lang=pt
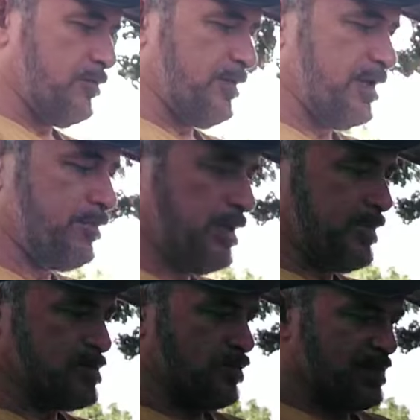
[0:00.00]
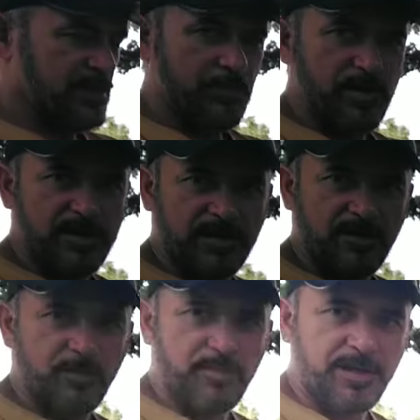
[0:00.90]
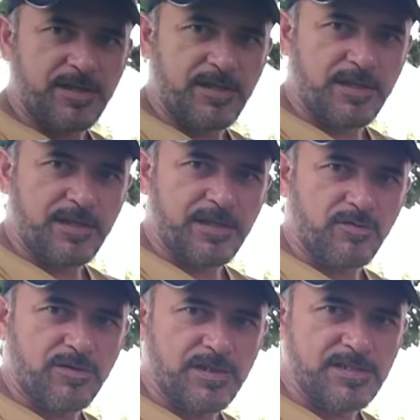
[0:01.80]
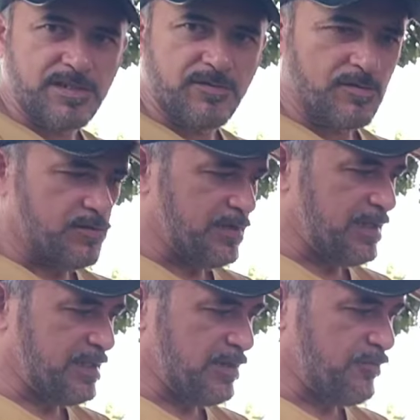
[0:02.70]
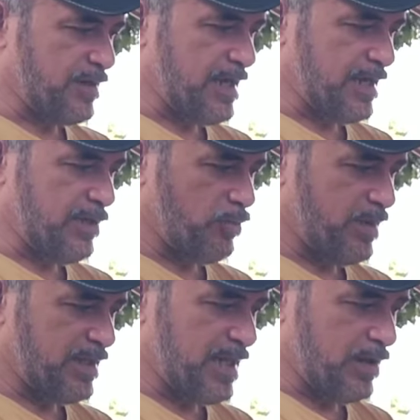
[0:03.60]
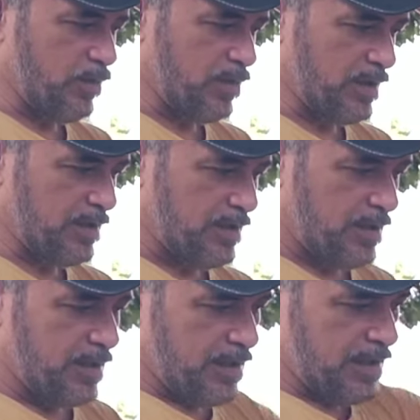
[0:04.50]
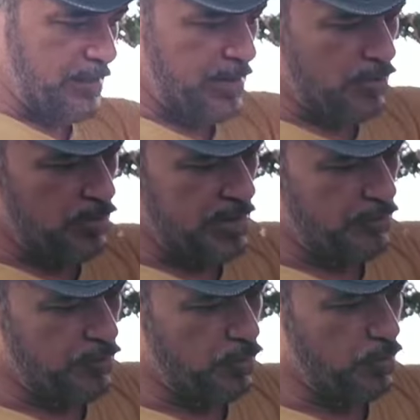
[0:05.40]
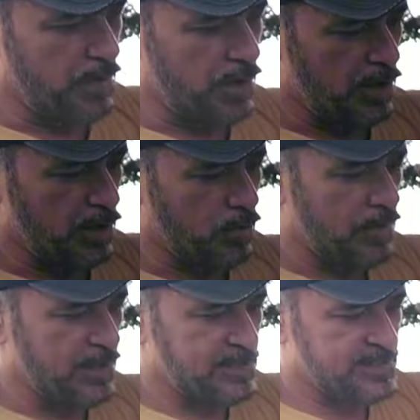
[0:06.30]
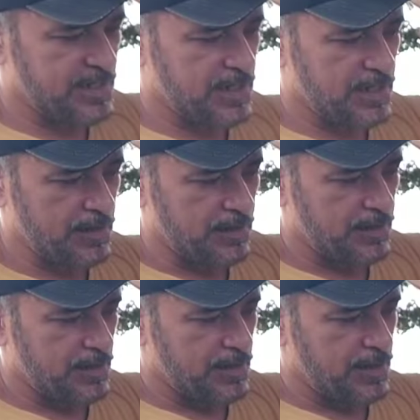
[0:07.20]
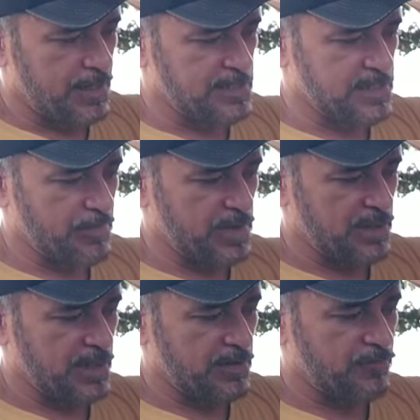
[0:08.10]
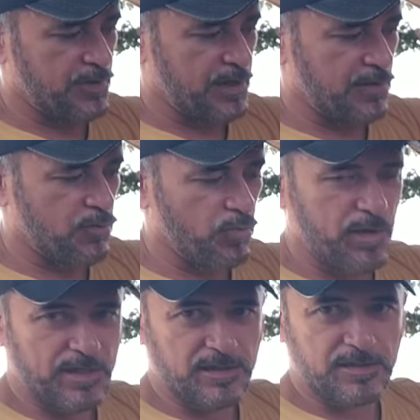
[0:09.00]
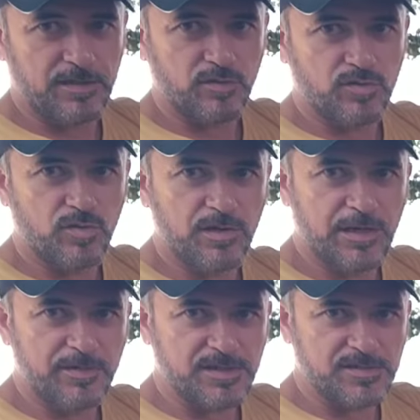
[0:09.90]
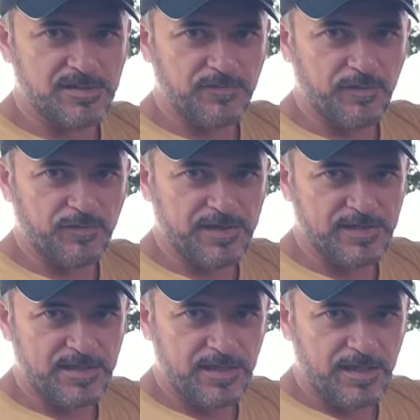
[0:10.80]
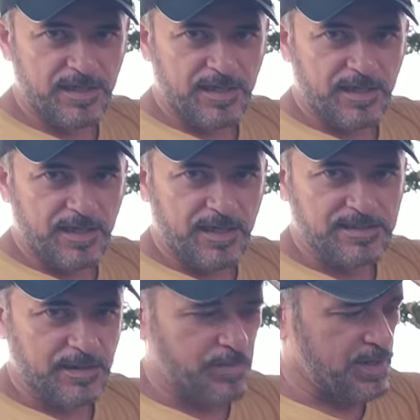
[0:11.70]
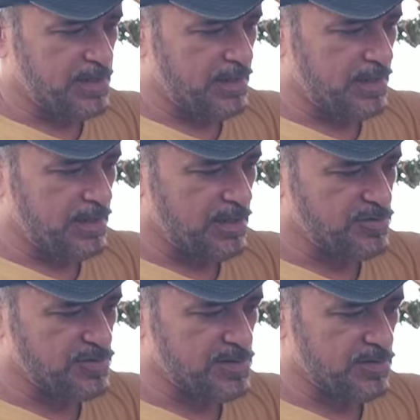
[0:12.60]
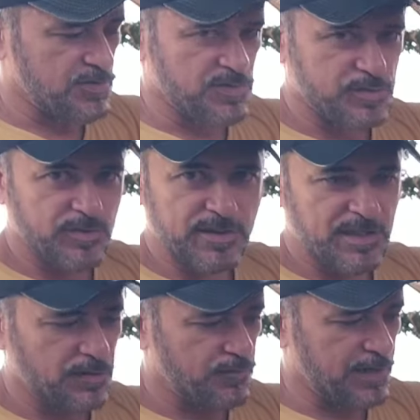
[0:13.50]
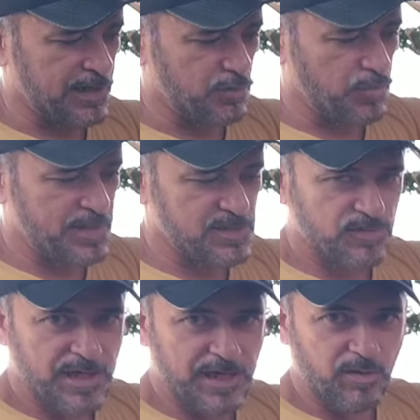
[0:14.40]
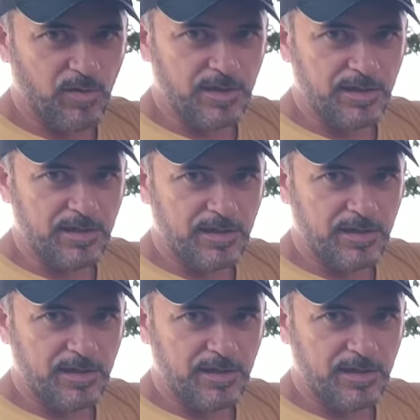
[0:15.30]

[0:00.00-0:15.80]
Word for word: vale lembrar, pessoal, que essa parte aqui, ó, pretinha aqui da conexão, ela tem que ficar aqui no pé da argola. é para quando eu for cobrir com a linha encerada, essa parte aqui ela ficar coberta, entendeu? Todo cabeça que você for fazer, essa parte aqui da junção das duas pontas tem que ficar aqui no pezinho da argola.